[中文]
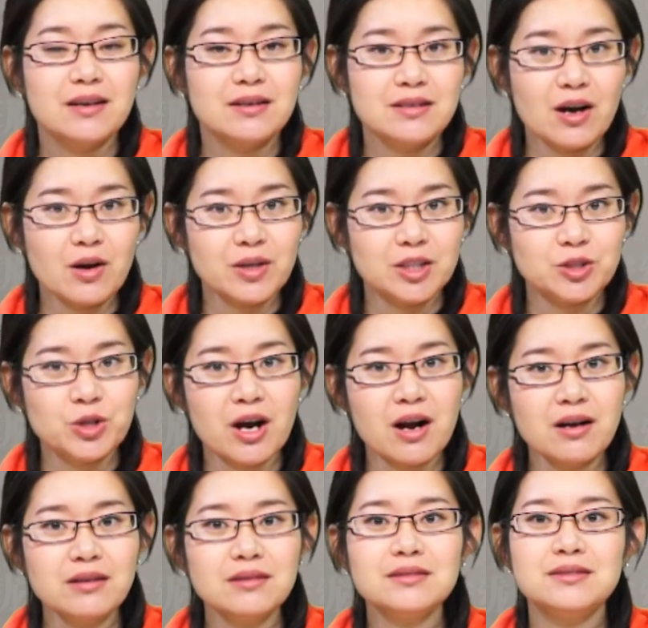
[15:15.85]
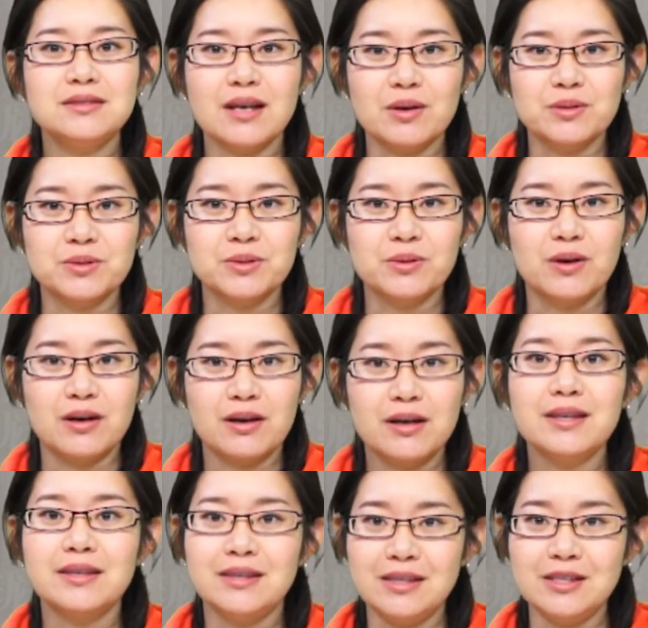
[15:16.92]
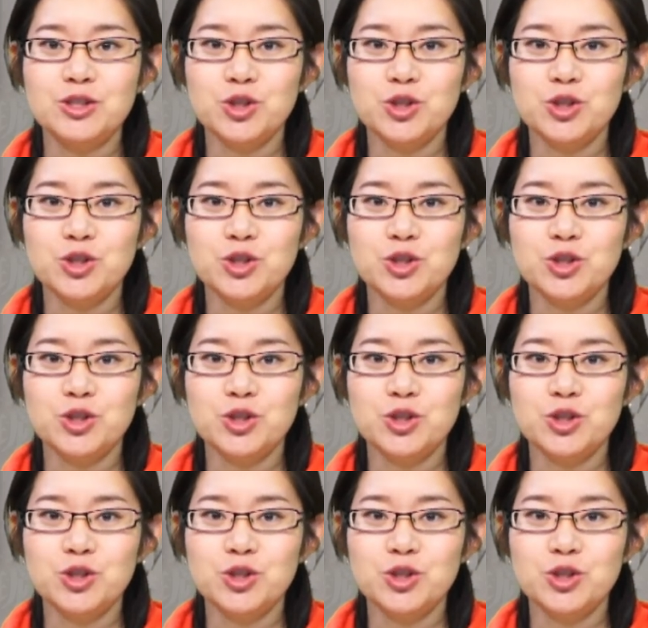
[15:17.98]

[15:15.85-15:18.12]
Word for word: 绕一圈儿叫做一